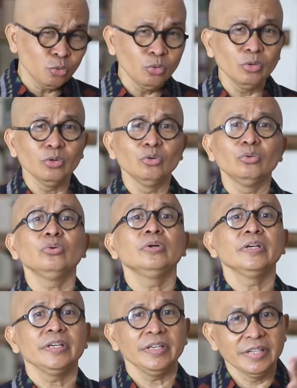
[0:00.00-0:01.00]
hulu
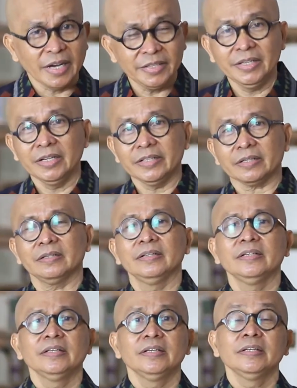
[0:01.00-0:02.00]
hingga hilir.
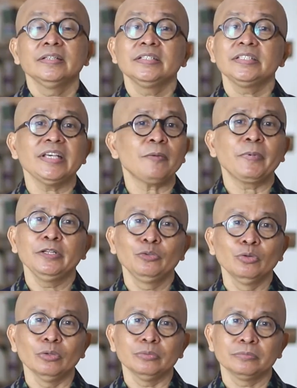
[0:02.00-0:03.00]
Siapa di
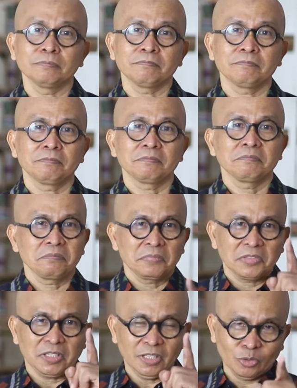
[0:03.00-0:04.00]
hulu?
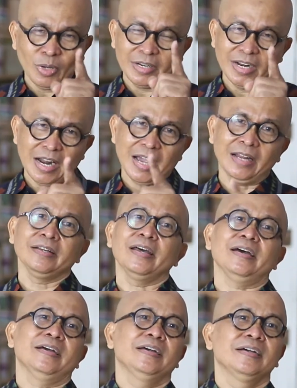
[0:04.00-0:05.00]
Itu adalah
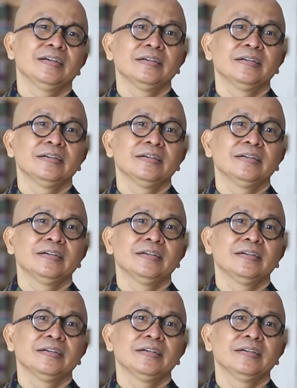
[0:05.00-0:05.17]
Anda